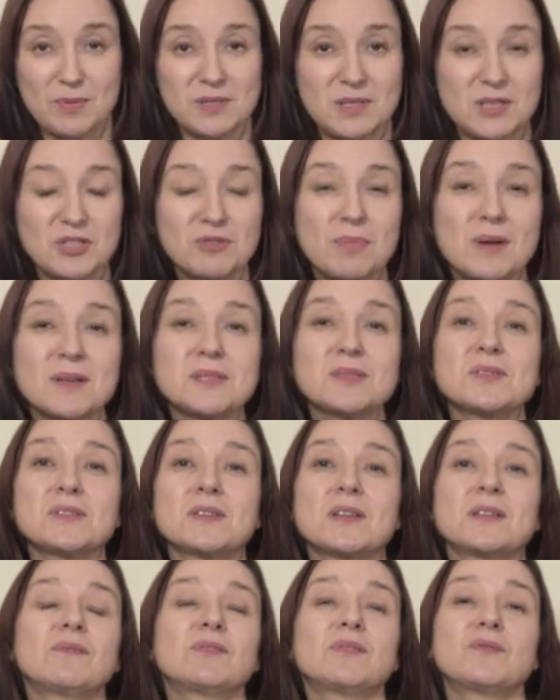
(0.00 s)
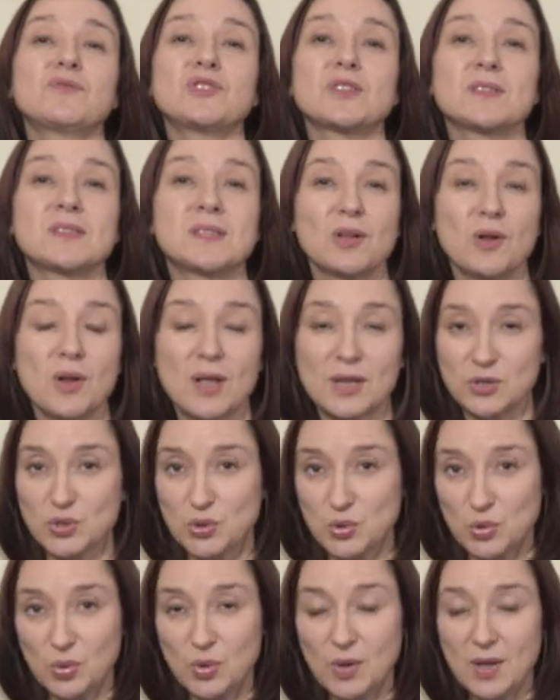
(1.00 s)
Postać bardzo znana w
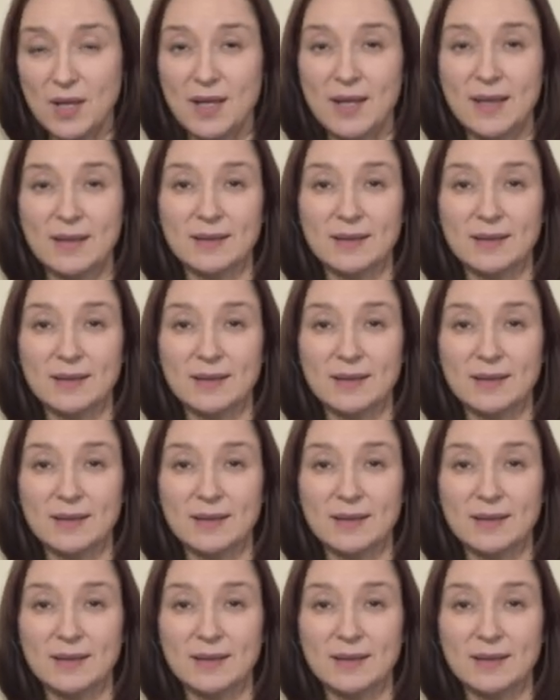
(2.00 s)
dwudziestoleciu.